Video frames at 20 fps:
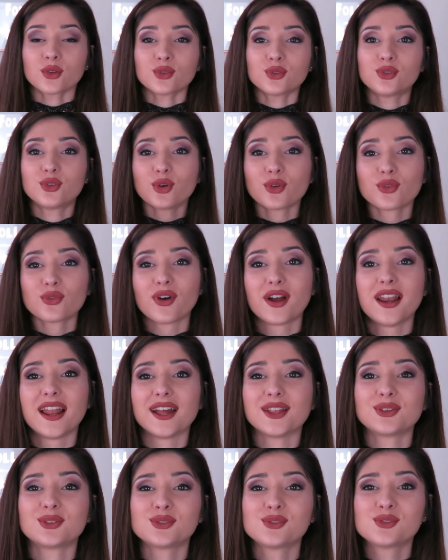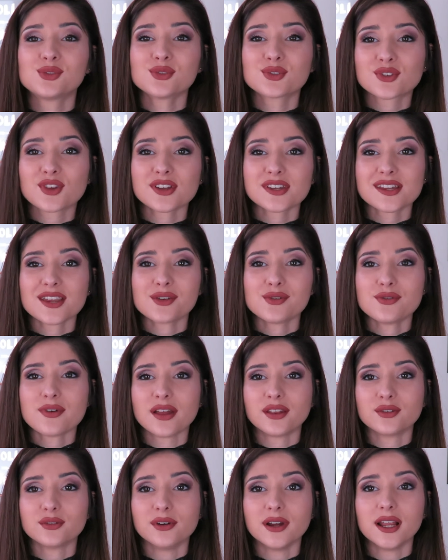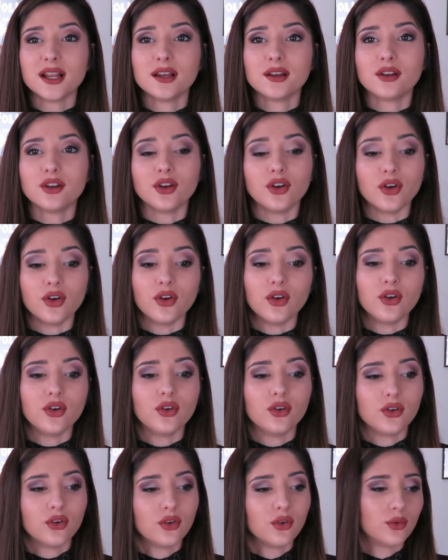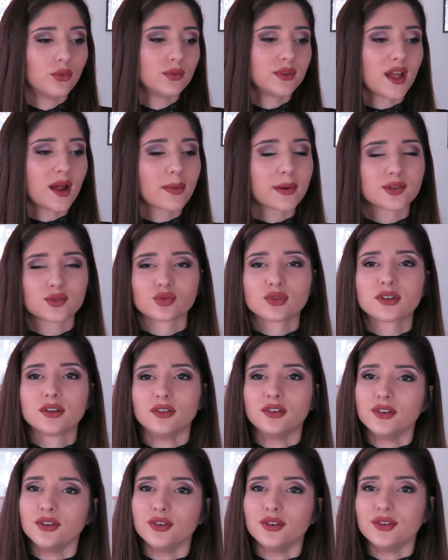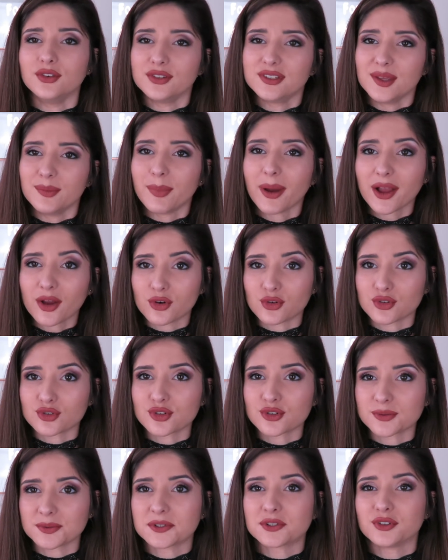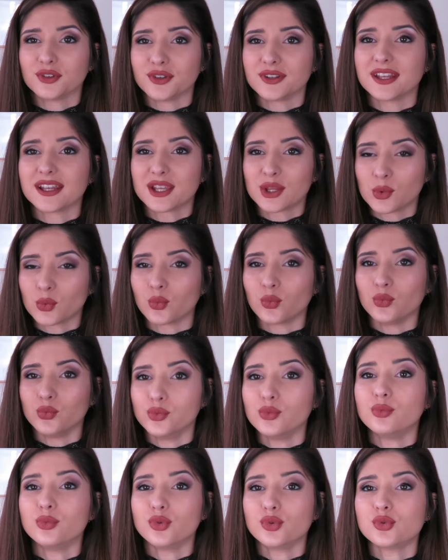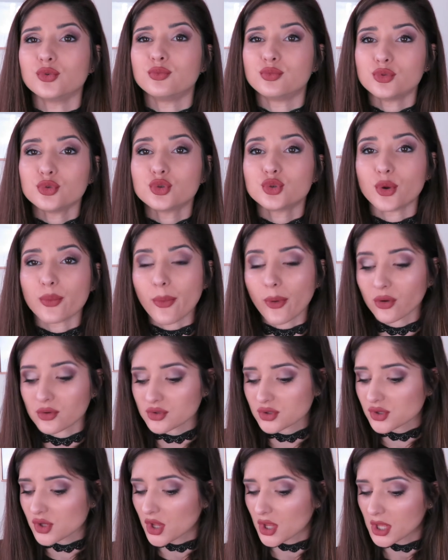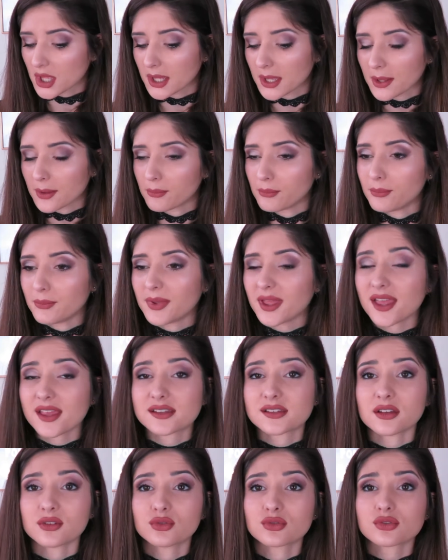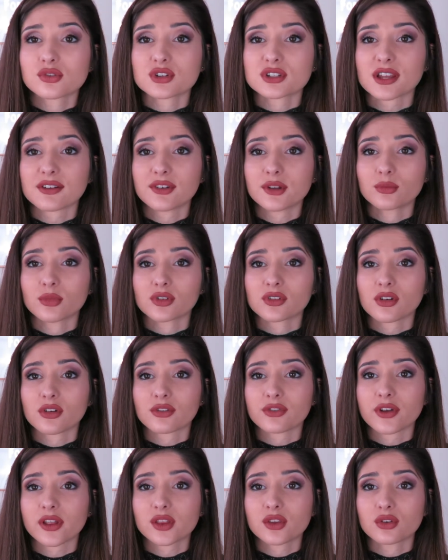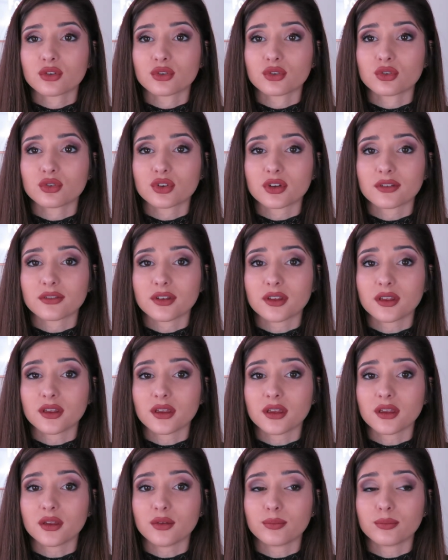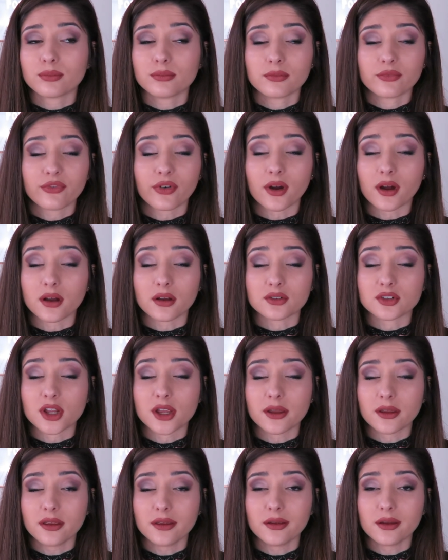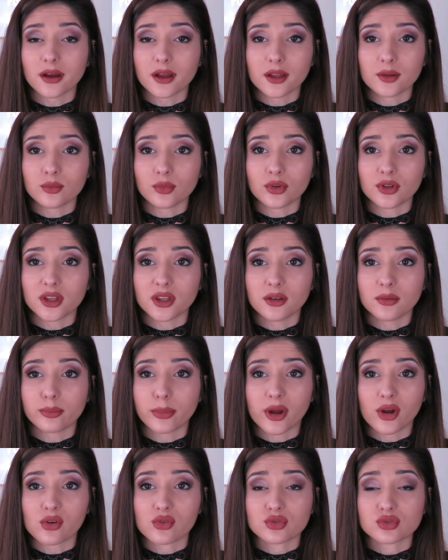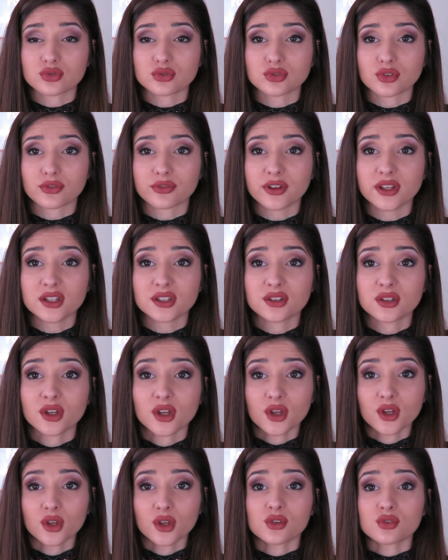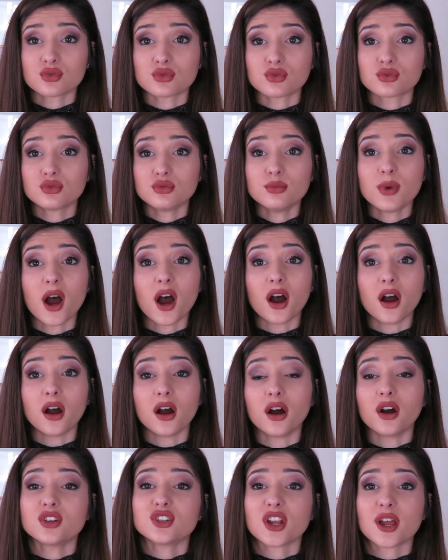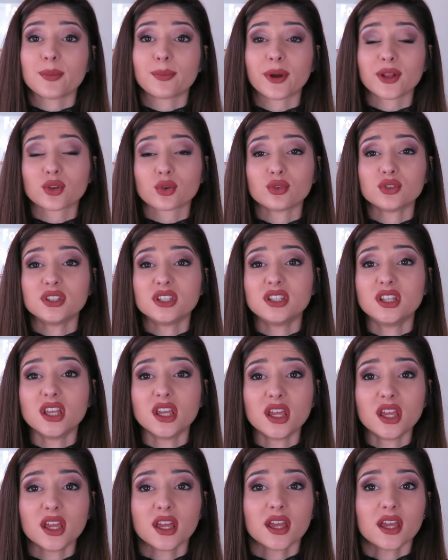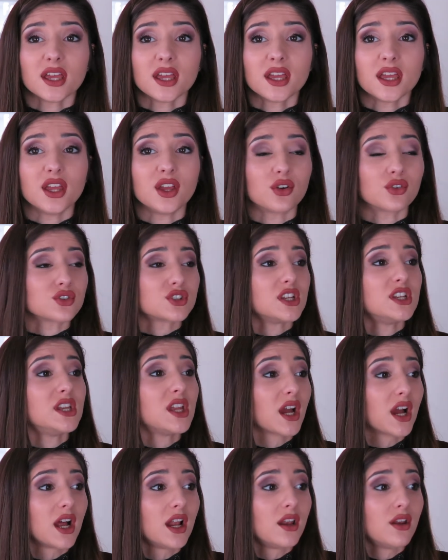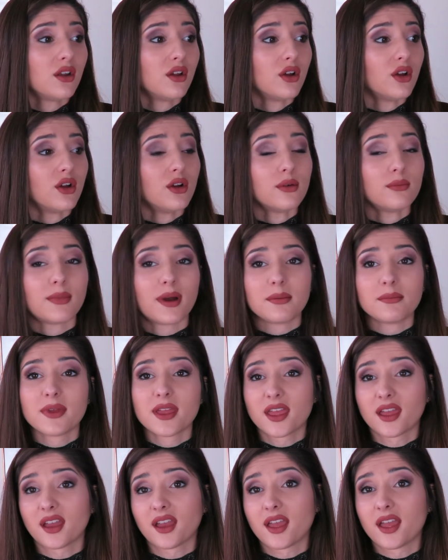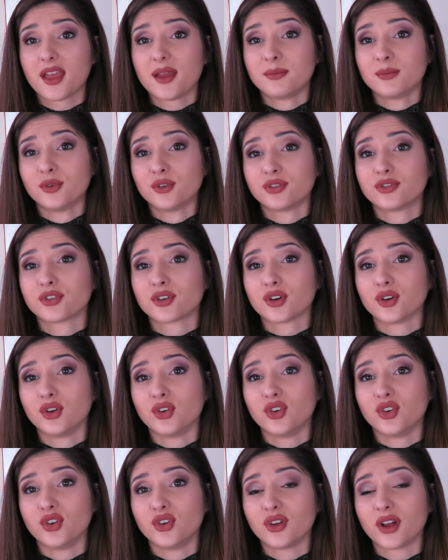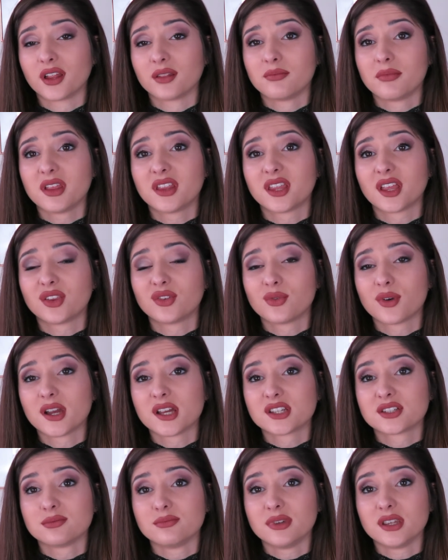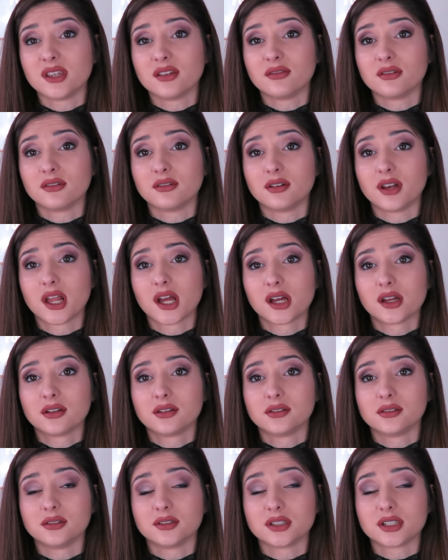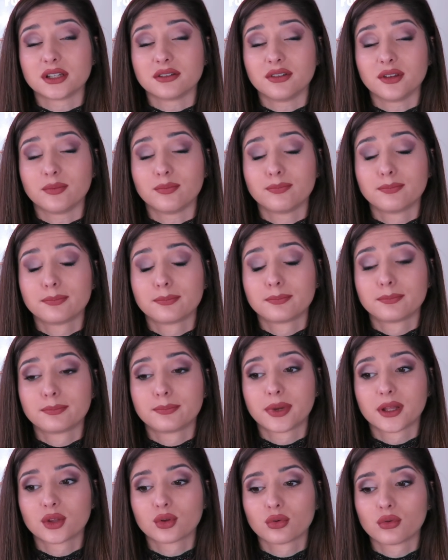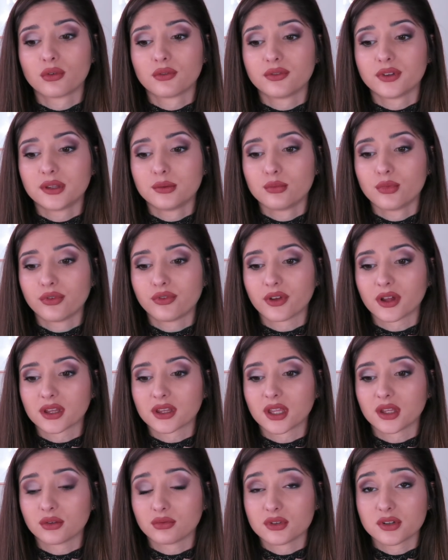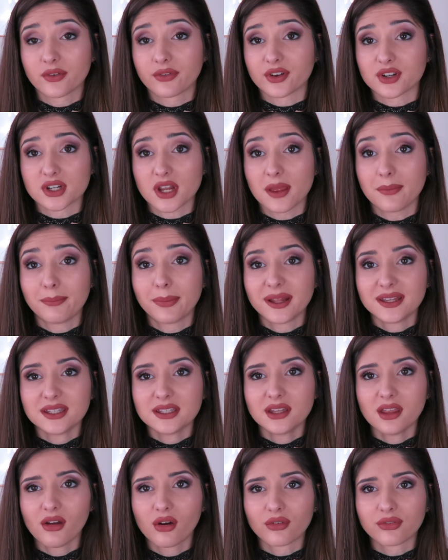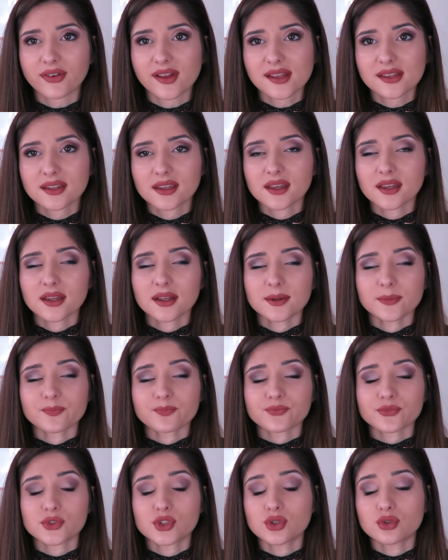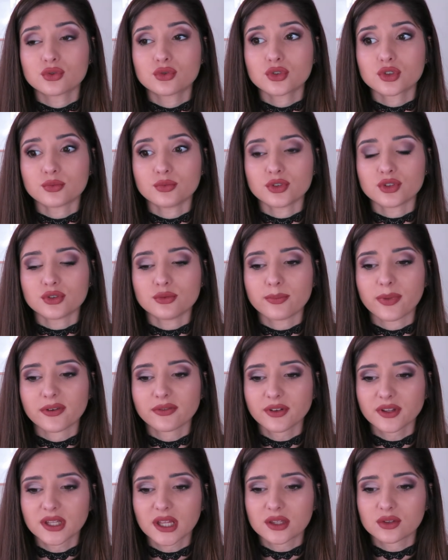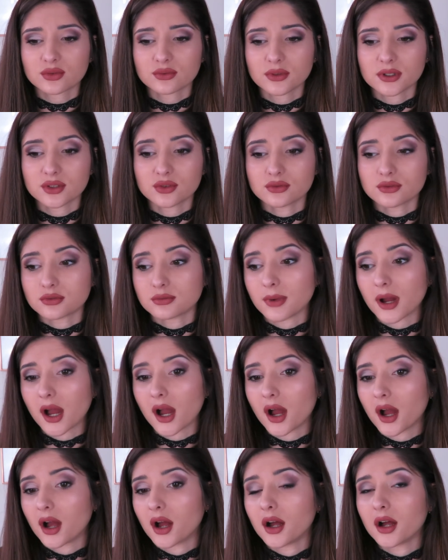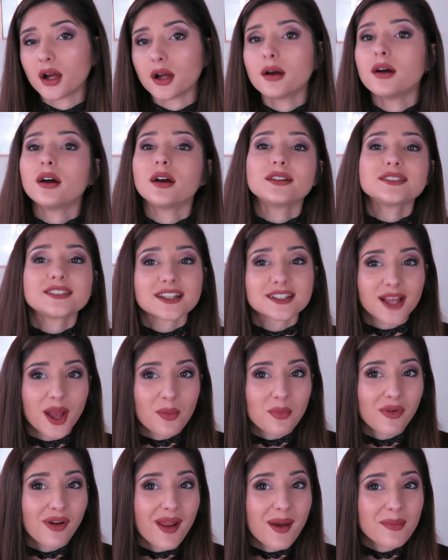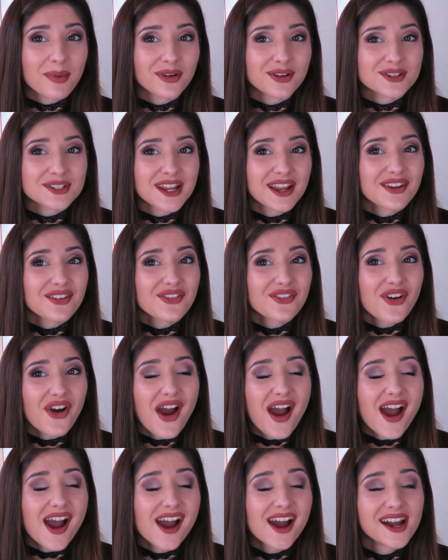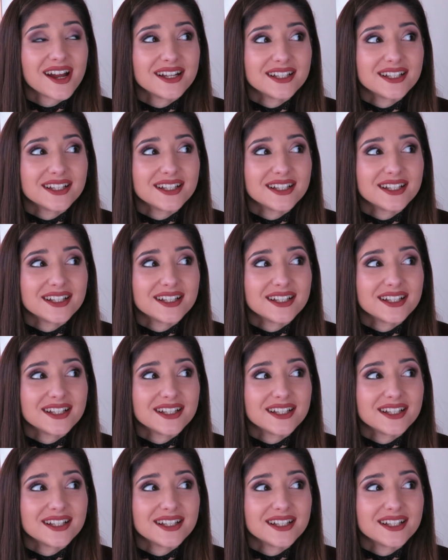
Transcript: Donc voilà, tout ce que j'ai eu à Noël, euh, on a l'impression que c'est pas grand chose, parce qu'il y en a qui ont eu beaucoup plus, je pense. Mais c'est tout ce que j'avais demandé en fait, euh, j'avais Enfin, j'avais rien demandé, pas grand chose en fait. Du coup, bah, j'avais pas trop d'idées. Et en général, euh, ma mère, elle m'offre euh, un de mes tatouages, mais euh, là, j'avais pas trop envie de me faire tatouer. Enfin, j'avais pas d'idée en fait. Du coup, je me suis pas fait tatouer. Du coup, bah, ça sera pour la prochaine fois.